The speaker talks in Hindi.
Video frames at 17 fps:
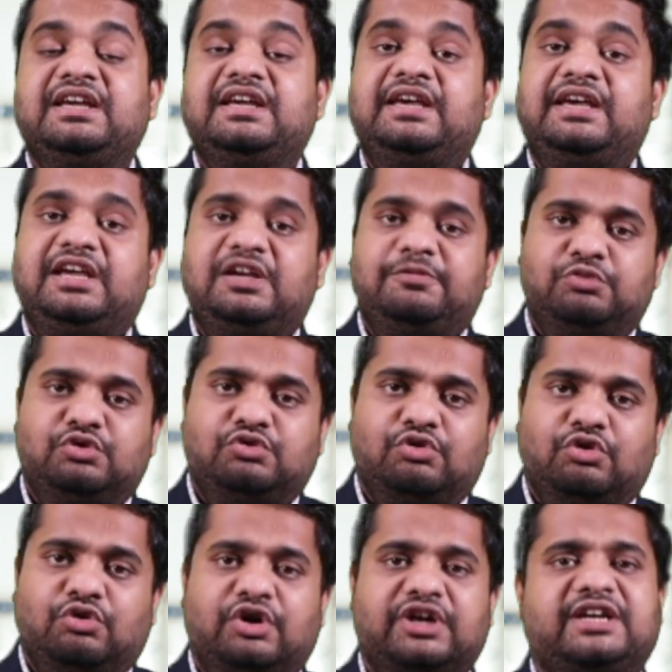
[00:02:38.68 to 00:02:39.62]
एक बुक
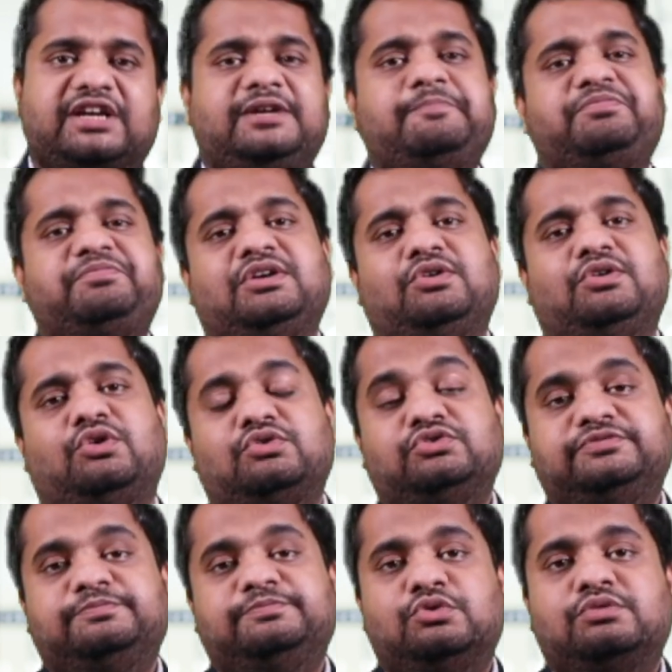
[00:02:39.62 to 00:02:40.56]
और है और उस
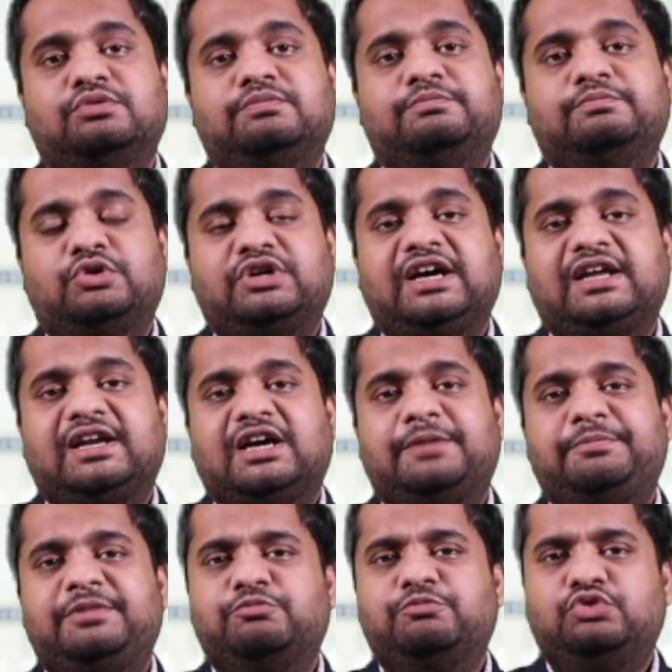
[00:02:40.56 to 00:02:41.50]
बुक बुक का नाम है
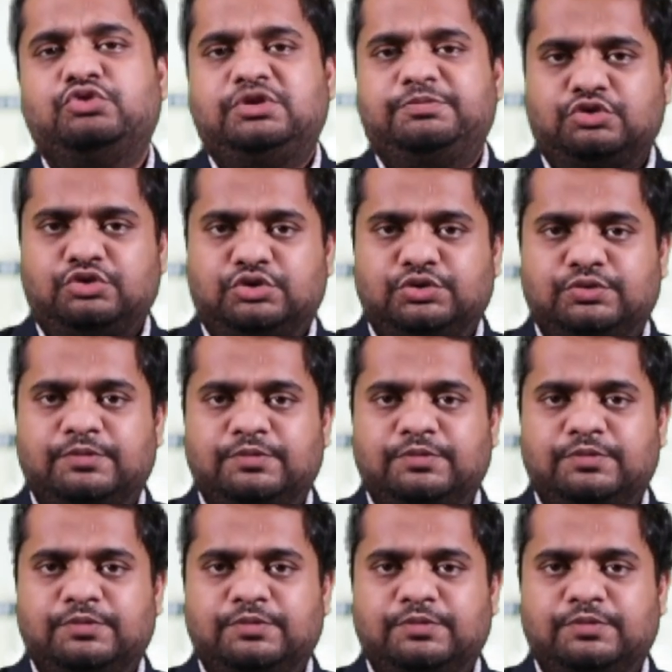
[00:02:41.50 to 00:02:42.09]
मुनि बुद्धू